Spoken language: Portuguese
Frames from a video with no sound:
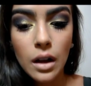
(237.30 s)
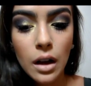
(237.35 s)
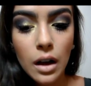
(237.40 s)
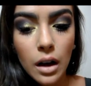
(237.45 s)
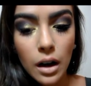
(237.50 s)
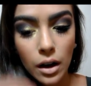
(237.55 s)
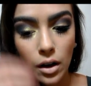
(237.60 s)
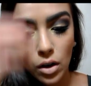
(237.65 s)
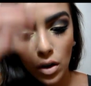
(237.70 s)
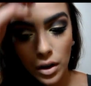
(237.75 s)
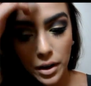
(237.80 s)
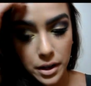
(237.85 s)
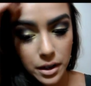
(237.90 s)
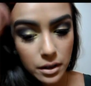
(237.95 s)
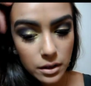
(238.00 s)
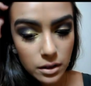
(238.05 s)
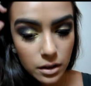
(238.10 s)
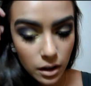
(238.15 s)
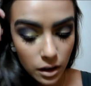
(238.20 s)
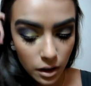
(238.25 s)
Agora
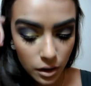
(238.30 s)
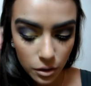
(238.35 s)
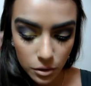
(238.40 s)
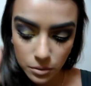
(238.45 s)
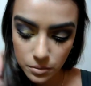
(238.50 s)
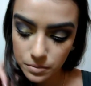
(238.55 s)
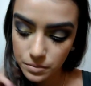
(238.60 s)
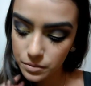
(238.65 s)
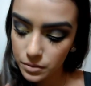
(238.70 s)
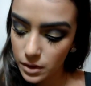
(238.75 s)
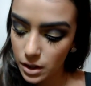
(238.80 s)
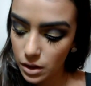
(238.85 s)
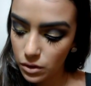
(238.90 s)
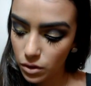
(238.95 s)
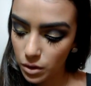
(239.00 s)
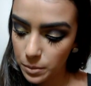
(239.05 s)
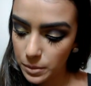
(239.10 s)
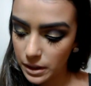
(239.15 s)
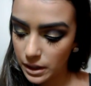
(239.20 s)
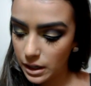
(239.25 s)
então, eu
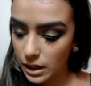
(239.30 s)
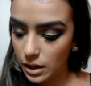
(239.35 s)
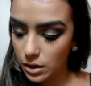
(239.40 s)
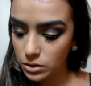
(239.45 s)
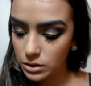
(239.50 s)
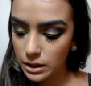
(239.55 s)
vou aplicar o